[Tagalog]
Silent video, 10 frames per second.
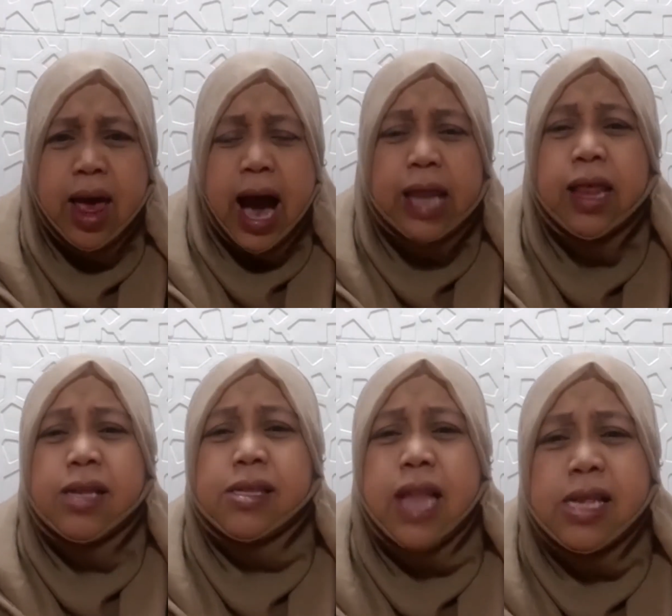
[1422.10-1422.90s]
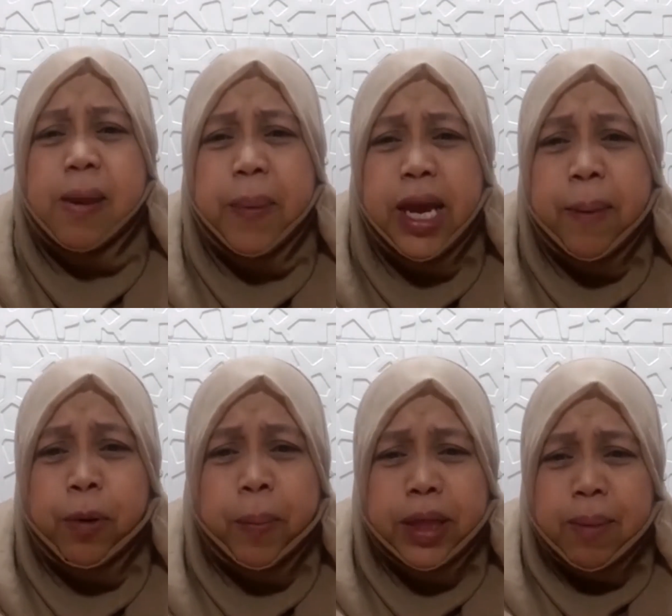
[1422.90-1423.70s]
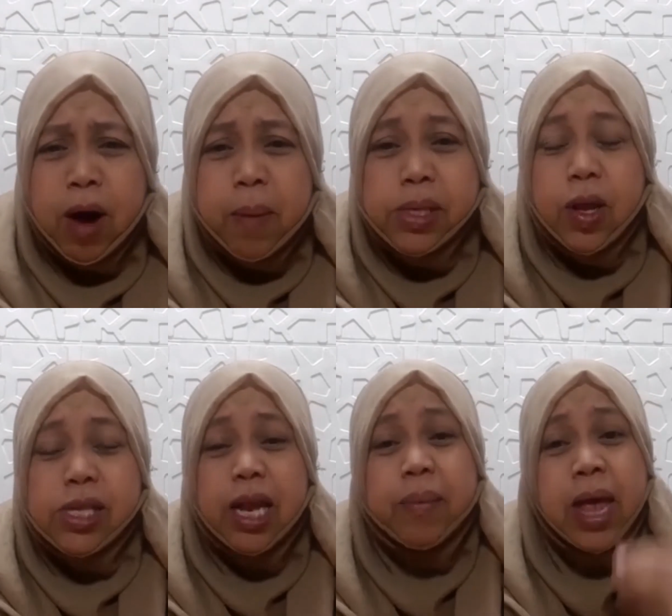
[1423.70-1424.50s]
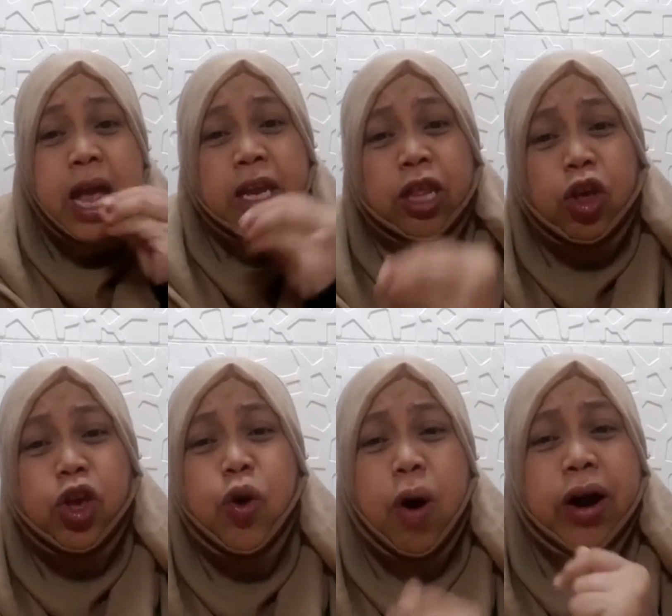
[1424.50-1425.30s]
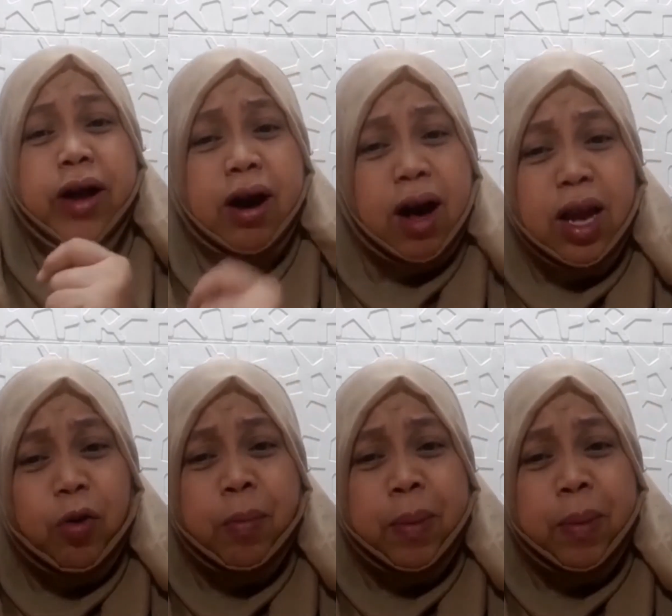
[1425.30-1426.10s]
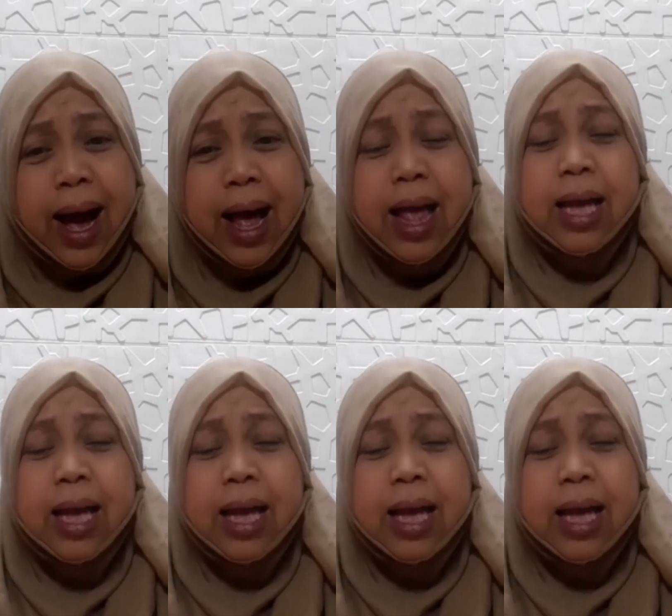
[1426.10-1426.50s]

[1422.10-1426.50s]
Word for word: At nang, nang sabihin ng Propeta Muhammad sallallahu alaihi wasallam that you are the khairu mata'a,